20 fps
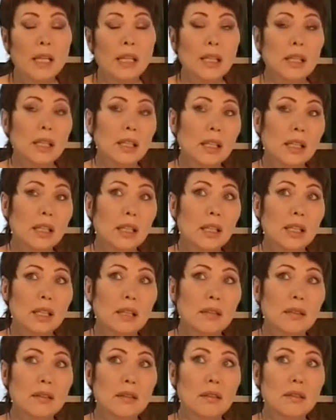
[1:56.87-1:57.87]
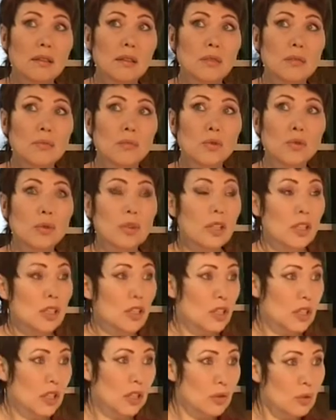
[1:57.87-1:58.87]
И э, многие
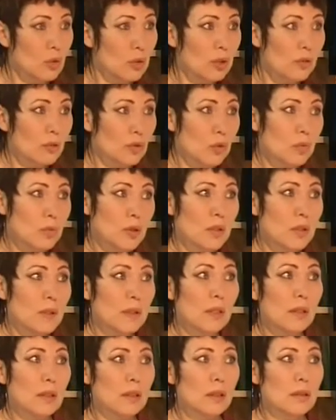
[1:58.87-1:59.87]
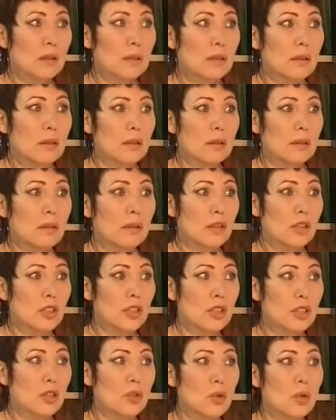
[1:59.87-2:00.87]
режиссеры, в том числе
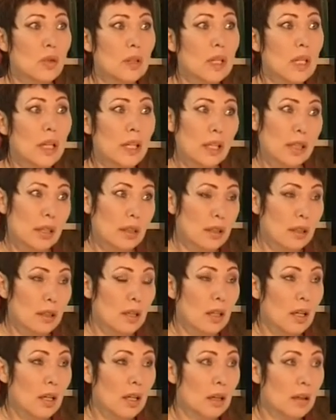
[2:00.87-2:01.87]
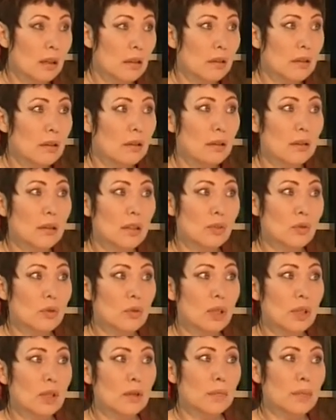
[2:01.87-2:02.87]
режиссер Карик, который